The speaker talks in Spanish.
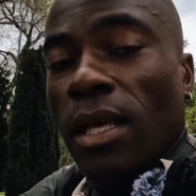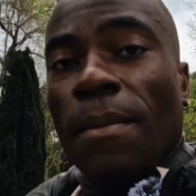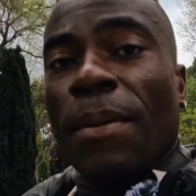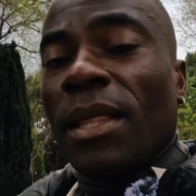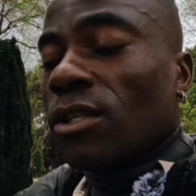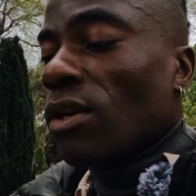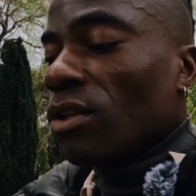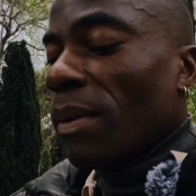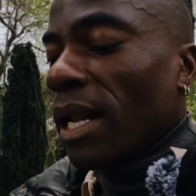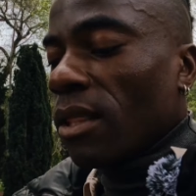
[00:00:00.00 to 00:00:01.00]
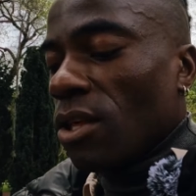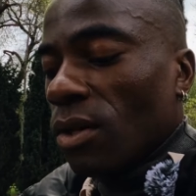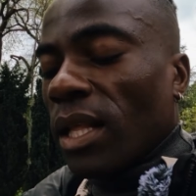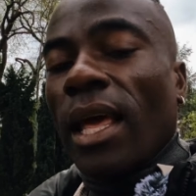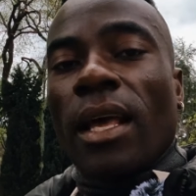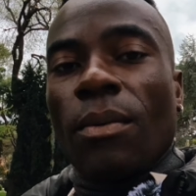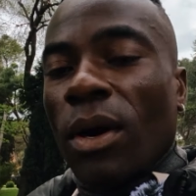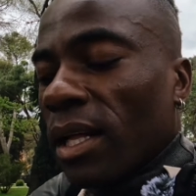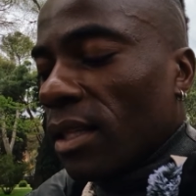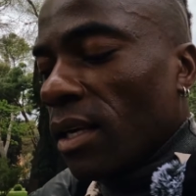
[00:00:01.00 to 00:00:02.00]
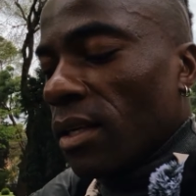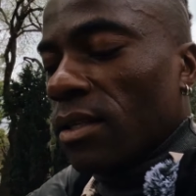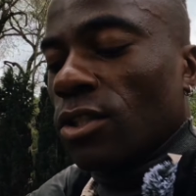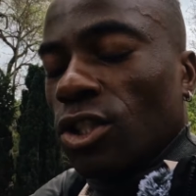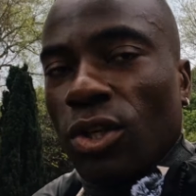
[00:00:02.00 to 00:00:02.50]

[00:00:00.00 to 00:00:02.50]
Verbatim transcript: y empieza solo a tomar acción. Equivócate.